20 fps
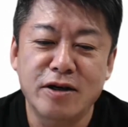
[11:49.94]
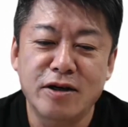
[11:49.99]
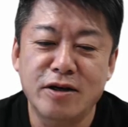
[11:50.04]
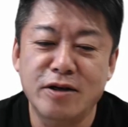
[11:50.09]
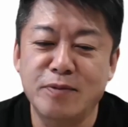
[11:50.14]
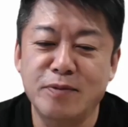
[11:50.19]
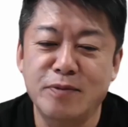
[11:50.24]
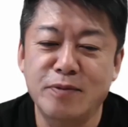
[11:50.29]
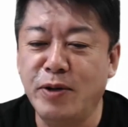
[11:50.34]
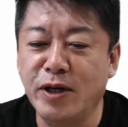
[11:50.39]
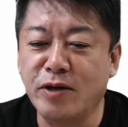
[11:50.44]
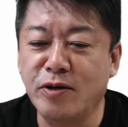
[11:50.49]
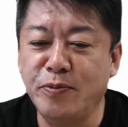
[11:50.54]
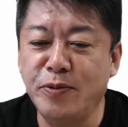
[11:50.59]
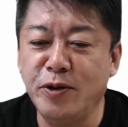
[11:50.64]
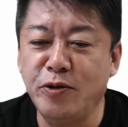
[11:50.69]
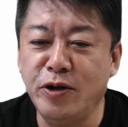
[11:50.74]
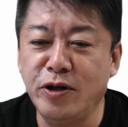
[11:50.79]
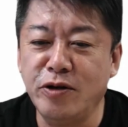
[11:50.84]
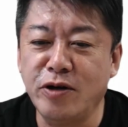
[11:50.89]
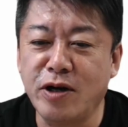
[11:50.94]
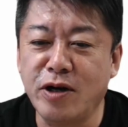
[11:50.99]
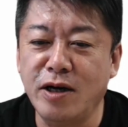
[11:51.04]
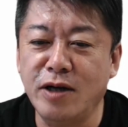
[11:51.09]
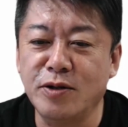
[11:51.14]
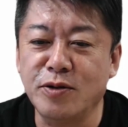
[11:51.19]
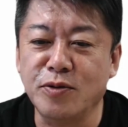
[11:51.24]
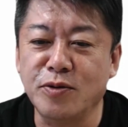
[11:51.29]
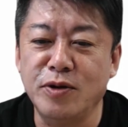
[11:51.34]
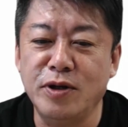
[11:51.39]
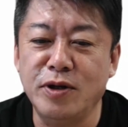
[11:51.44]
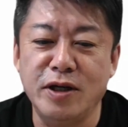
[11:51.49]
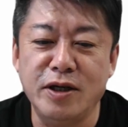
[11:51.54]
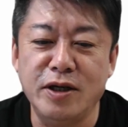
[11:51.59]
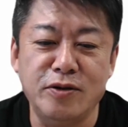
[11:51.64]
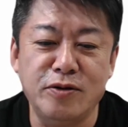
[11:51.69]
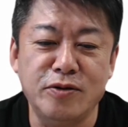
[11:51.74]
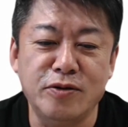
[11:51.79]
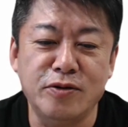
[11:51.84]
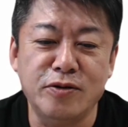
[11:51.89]
パブリックビューイング会場に
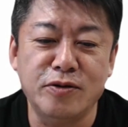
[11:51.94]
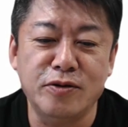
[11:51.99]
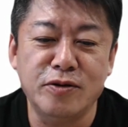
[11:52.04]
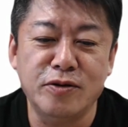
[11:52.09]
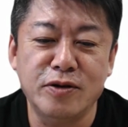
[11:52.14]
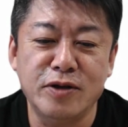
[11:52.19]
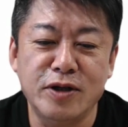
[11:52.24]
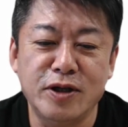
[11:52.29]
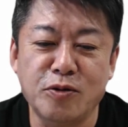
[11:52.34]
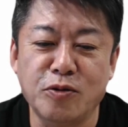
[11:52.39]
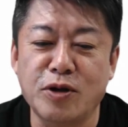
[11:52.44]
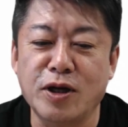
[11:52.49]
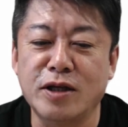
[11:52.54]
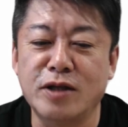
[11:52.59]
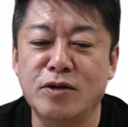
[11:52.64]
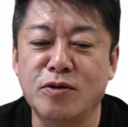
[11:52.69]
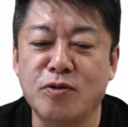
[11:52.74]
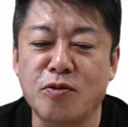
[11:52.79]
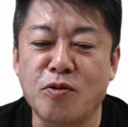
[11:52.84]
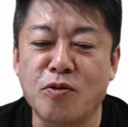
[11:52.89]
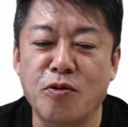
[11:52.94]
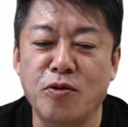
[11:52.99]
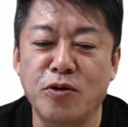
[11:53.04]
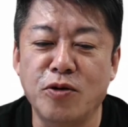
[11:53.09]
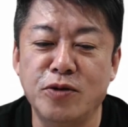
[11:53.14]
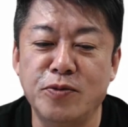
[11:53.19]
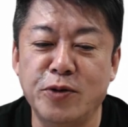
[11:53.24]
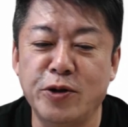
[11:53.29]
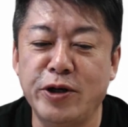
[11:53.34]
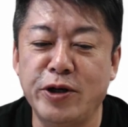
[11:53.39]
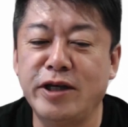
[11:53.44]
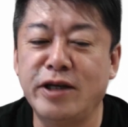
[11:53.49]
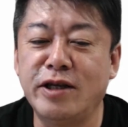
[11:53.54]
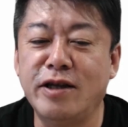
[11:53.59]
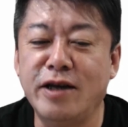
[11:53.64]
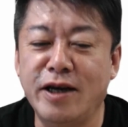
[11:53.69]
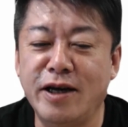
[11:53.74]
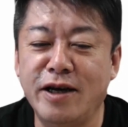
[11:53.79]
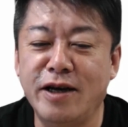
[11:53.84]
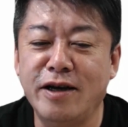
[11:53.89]
いる人たちと交流もでき
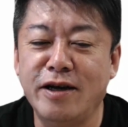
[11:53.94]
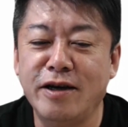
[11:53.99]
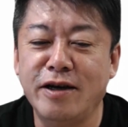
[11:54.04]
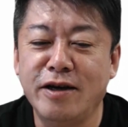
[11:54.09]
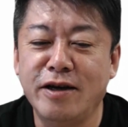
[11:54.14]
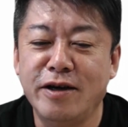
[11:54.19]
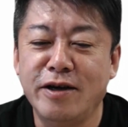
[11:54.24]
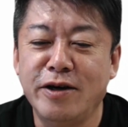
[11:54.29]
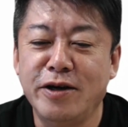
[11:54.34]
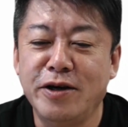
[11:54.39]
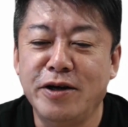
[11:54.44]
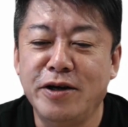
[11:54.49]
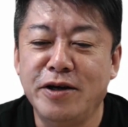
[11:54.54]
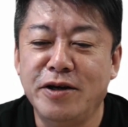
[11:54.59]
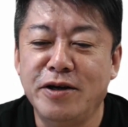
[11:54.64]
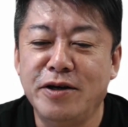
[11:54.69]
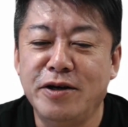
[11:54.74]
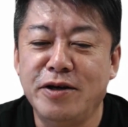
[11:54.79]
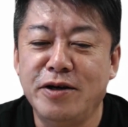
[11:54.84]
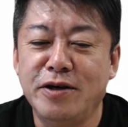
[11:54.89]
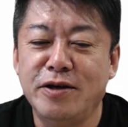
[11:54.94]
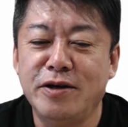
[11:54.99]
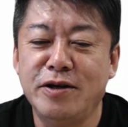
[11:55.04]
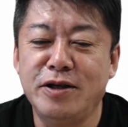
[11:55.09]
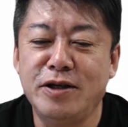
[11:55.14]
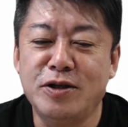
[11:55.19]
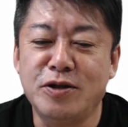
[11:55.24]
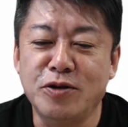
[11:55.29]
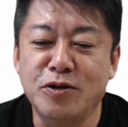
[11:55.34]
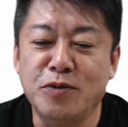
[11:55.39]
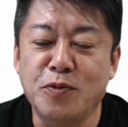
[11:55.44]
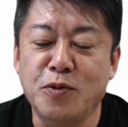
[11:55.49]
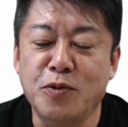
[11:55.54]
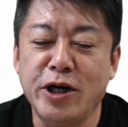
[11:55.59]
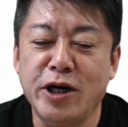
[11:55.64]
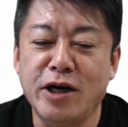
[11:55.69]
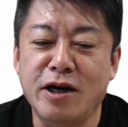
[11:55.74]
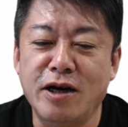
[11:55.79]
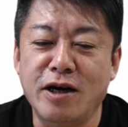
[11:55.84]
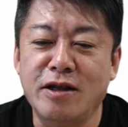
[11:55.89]
て、うん、一緒に盛り
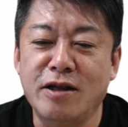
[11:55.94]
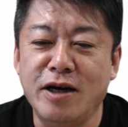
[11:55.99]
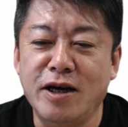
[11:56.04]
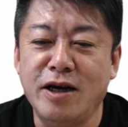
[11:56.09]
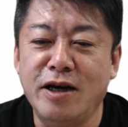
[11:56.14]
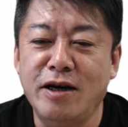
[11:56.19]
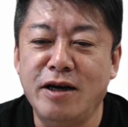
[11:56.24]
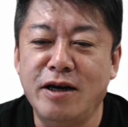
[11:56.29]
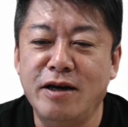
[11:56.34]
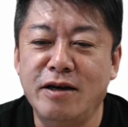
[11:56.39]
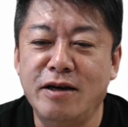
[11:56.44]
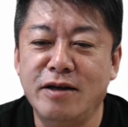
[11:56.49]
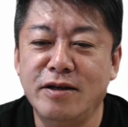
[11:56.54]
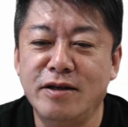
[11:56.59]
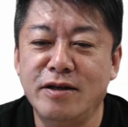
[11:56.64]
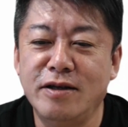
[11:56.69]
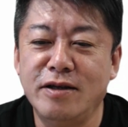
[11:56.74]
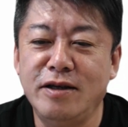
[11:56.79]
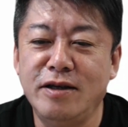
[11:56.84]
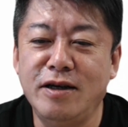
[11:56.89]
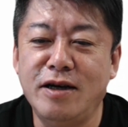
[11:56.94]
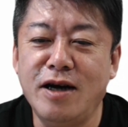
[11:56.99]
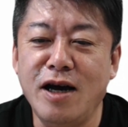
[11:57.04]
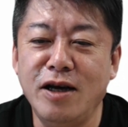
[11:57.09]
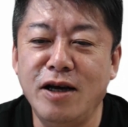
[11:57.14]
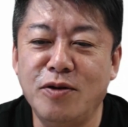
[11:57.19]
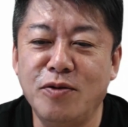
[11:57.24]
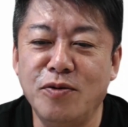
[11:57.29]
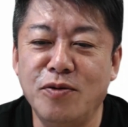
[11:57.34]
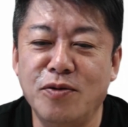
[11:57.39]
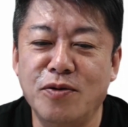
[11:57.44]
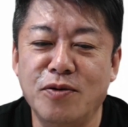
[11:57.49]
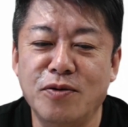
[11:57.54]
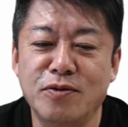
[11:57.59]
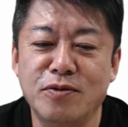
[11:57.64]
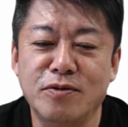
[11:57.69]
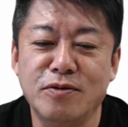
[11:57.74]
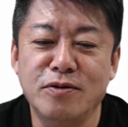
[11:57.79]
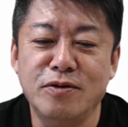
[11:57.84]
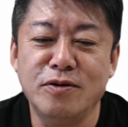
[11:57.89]
上がれて意外と
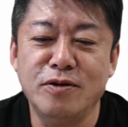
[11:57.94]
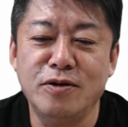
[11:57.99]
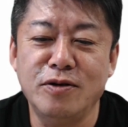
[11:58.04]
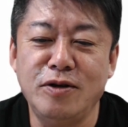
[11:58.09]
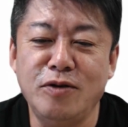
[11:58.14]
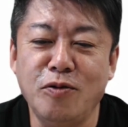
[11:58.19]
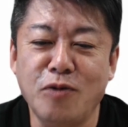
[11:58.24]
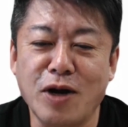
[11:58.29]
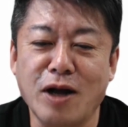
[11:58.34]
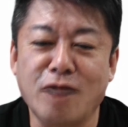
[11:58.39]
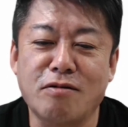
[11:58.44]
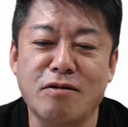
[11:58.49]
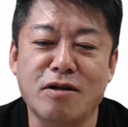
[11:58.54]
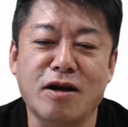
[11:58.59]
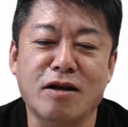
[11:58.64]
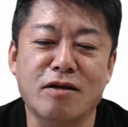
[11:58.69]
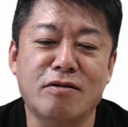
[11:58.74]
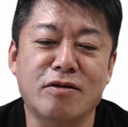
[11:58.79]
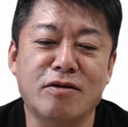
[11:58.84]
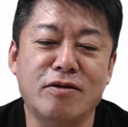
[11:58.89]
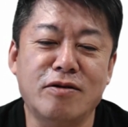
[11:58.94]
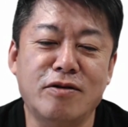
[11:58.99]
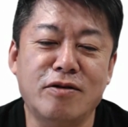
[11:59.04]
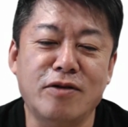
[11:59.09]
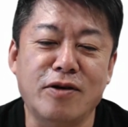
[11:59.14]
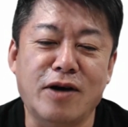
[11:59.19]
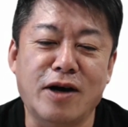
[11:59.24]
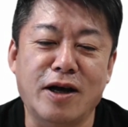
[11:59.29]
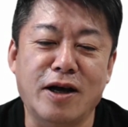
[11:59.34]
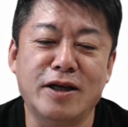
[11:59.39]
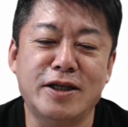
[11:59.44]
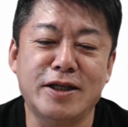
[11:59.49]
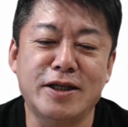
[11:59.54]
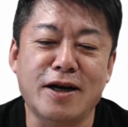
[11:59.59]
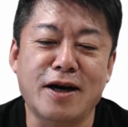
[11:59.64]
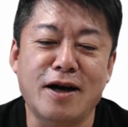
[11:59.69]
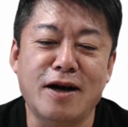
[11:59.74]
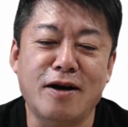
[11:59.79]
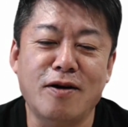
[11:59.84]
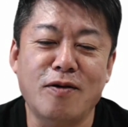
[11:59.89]
良かったっていう話
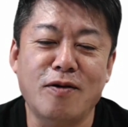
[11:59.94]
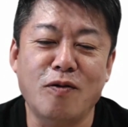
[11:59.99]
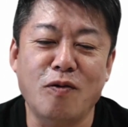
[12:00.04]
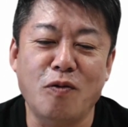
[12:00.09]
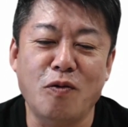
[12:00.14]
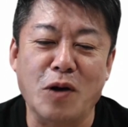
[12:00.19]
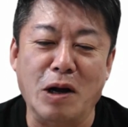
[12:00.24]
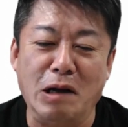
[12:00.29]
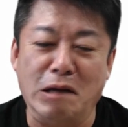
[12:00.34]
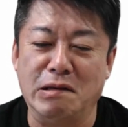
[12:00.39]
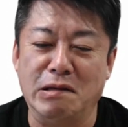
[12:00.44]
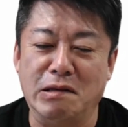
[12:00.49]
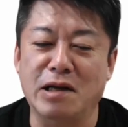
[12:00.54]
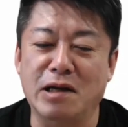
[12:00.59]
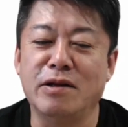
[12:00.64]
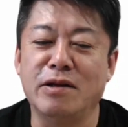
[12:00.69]
が多かったん